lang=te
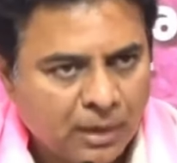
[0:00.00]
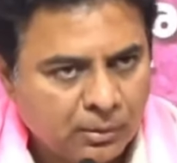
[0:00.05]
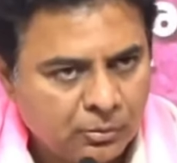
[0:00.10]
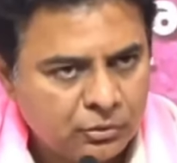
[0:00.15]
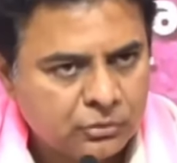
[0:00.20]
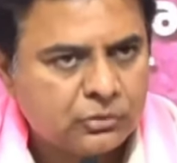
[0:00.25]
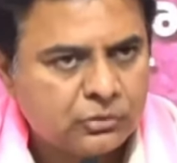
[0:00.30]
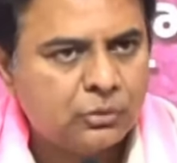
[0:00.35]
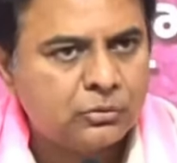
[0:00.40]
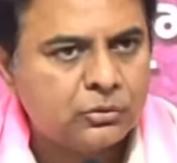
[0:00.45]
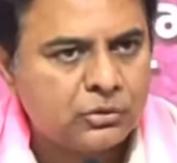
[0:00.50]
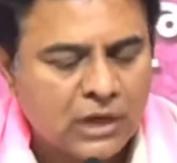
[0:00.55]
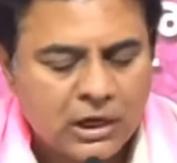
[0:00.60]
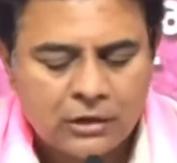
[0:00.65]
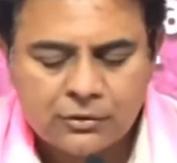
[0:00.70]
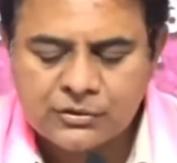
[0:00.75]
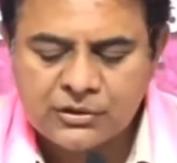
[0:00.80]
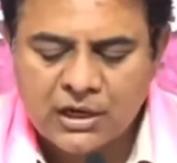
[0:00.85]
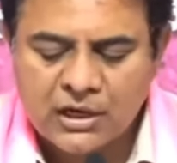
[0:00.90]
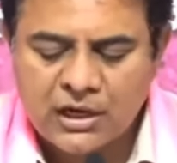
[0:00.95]
ప్రభుత్వం
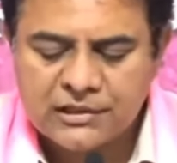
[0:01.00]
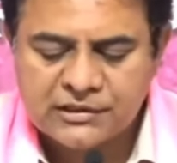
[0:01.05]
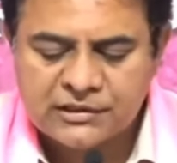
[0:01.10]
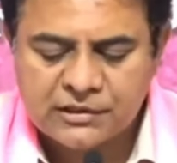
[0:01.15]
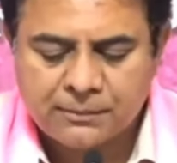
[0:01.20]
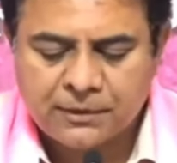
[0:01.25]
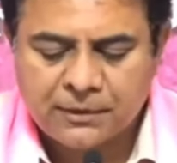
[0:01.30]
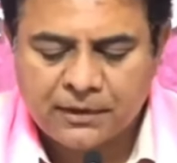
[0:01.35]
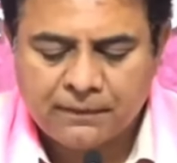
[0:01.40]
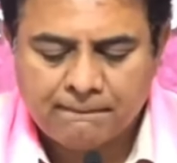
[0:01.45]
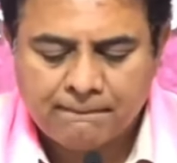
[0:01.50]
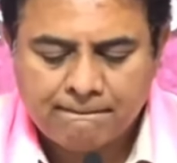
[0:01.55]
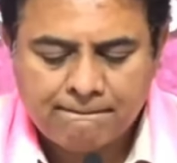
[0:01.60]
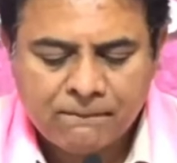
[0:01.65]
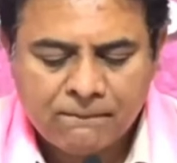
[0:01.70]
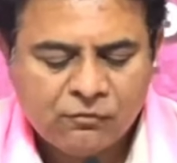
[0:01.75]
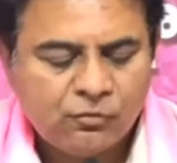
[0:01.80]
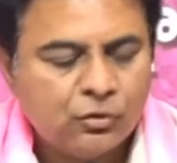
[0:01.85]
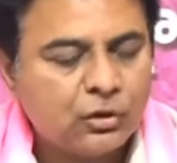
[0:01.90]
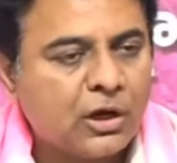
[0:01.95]
తాను చేయాల్సిన పని
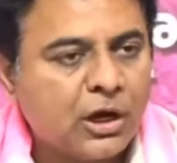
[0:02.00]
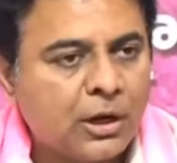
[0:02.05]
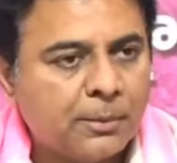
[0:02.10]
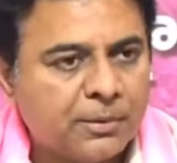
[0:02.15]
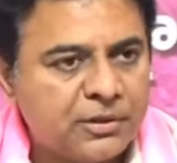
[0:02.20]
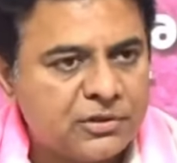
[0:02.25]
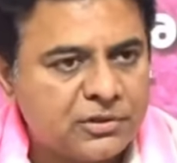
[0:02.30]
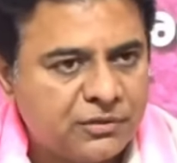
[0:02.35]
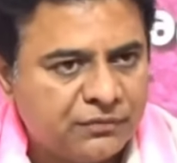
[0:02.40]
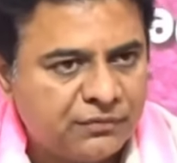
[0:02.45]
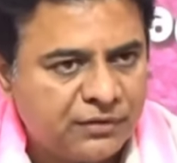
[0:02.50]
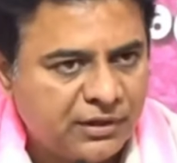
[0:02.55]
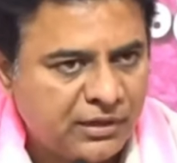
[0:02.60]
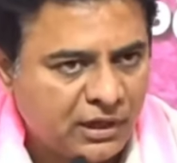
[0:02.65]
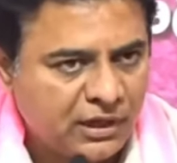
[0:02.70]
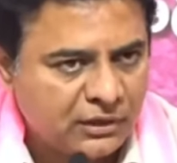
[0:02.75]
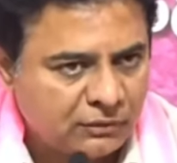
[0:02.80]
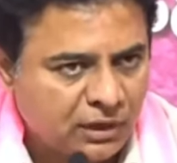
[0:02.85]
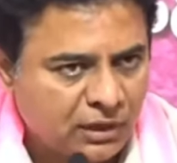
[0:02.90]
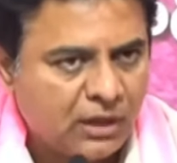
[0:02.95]
ఫుడ్ కార్పొరేషన్ ఆఫ్
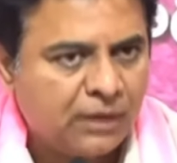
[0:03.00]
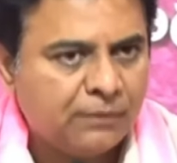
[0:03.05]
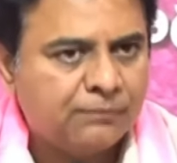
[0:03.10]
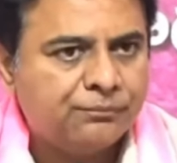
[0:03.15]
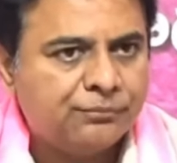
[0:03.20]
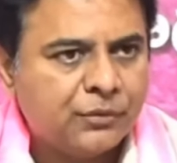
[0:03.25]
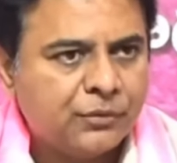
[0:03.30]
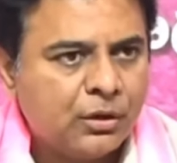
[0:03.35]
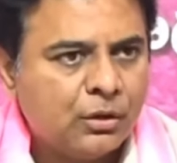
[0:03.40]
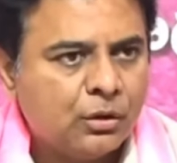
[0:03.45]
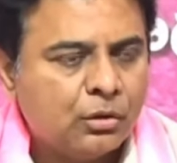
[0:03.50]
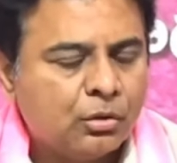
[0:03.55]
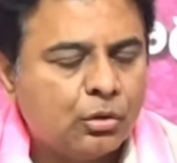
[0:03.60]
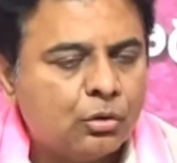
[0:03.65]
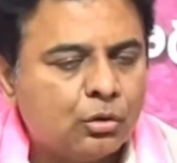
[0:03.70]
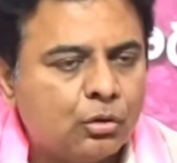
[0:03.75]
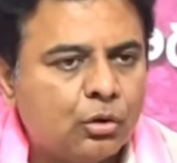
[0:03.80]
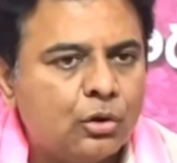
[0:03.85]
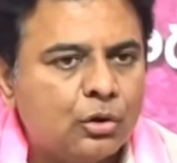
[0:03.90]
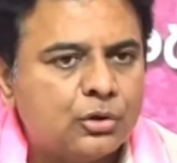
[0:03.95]
ఇండియా ద్వారా
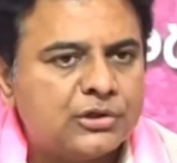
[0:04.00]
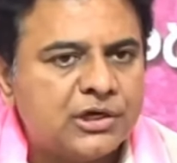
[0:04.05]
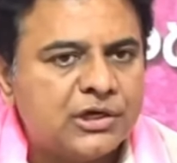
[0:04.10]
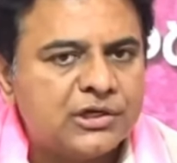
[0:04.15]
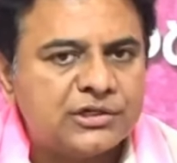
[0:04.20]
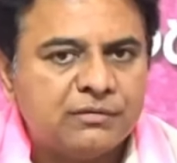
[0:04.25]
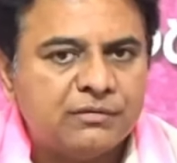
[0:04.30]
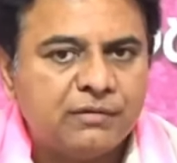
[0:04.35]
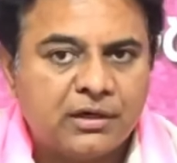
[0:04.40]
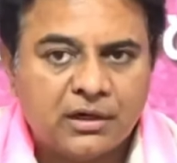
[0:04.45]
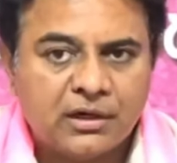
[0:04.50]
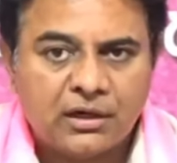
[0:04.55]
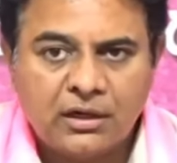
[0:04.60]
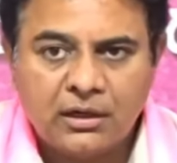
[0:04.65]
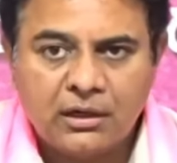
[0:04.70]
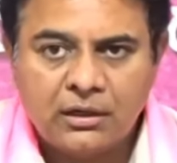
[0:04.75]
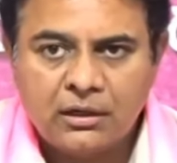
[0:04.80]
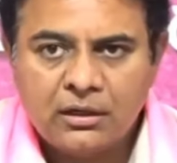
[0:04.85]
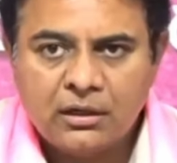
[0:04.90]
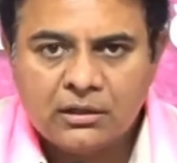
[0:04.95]
కొనుగోలు చేసి
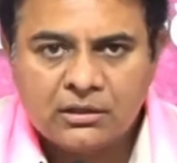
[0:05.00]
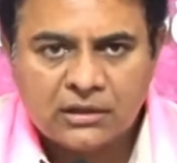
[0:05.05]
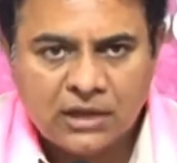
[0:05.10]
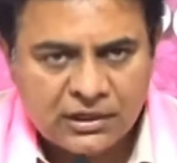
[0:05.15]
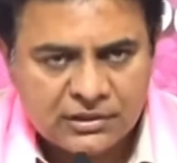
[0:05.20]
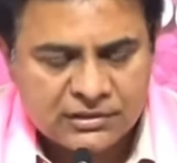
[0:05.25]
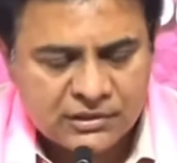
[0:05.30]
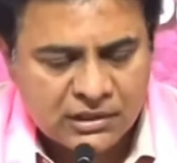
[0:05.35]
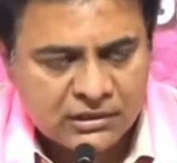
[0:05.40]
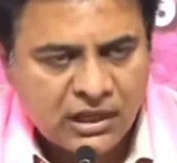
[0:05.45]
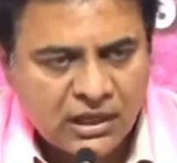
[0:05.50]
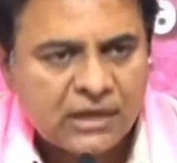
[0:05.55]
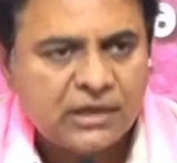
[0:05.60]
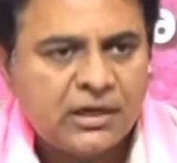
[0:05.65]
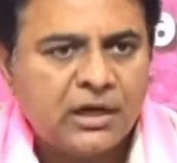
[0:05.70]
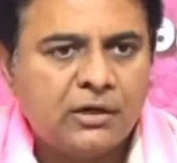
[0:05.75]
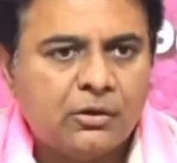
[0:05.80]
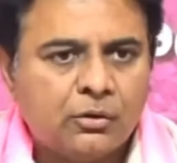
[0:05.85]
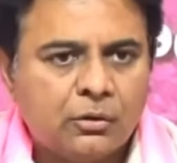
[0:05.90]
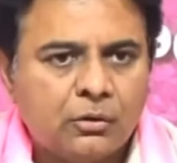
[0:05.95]
వెంటనే తడిసిన
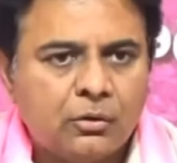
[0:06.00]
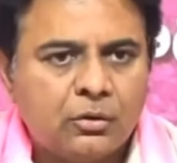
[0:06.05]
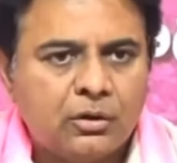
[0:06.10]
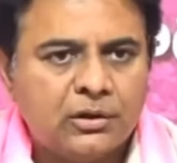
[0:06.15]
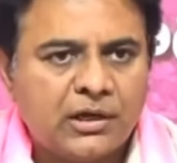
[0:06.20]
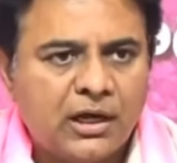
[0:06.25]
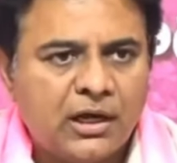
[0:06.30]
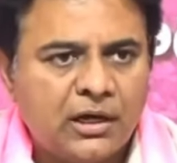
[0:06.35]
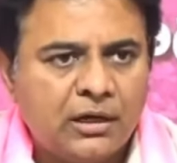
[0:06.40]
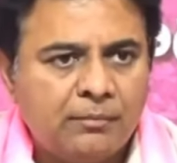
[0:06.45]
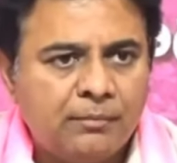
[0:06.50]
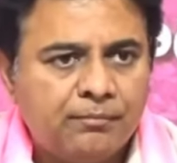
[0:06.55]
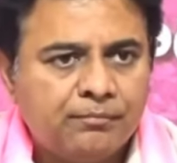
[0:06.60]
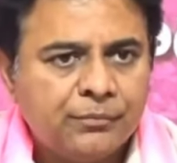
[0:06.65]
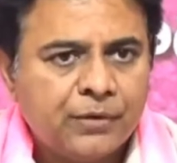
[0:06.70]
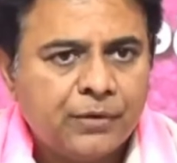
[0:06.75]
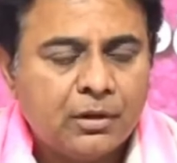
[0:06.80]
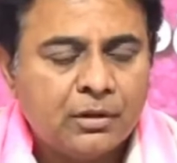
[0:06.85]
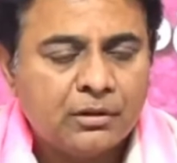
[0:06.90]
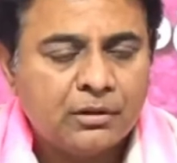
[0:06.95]
ధాన్యాన్ని కొనుగోలు చేయాలి
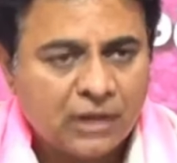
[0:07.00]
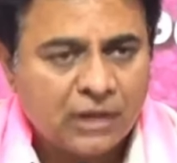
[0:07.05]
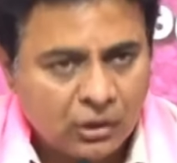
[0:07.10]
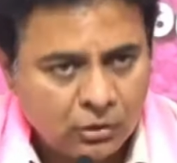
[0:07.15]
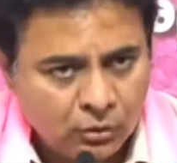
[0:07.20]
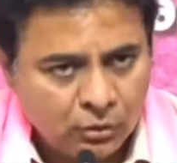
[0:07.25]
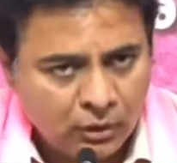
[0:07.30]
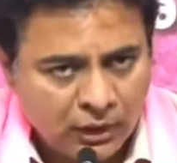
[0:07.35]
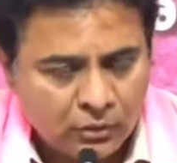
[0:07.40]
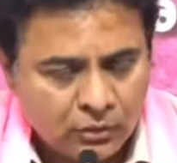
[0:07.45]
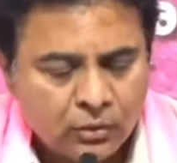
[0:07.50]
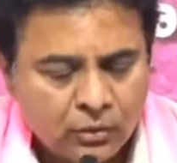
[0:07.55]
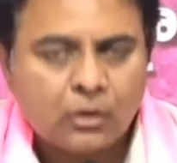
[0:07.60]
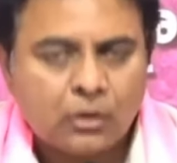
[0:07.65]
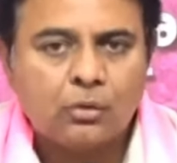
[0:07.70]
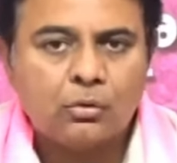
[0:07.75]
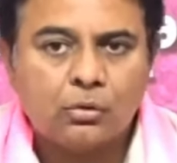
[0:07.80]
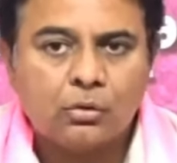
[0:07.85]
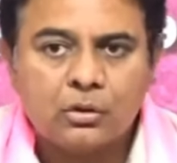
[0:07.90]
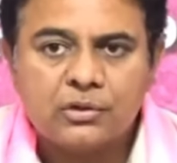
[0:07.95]
తరుగు
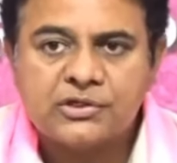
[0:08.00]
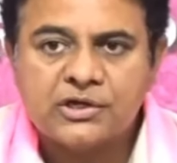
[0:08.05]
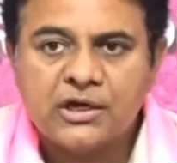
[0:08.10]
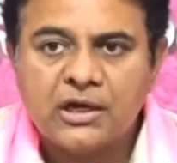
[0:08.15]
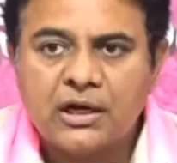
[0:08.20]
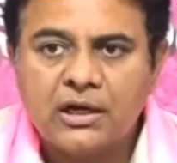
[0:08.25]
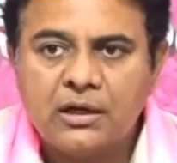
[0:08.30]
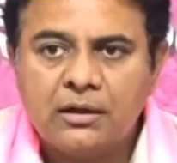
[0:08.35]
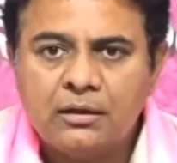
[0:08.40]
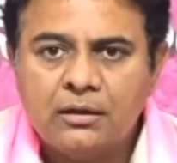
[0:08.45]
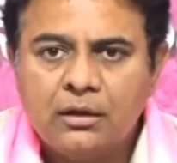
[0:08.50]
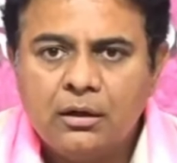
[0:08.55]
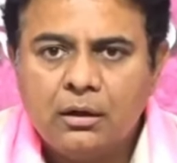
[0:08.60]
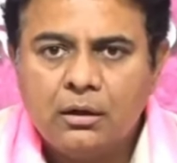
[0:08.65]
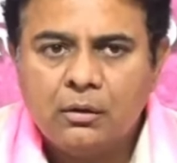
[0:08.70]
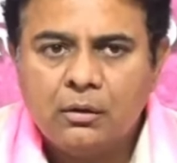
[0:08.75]
లేకుండా కొనుగోలు చేయాలి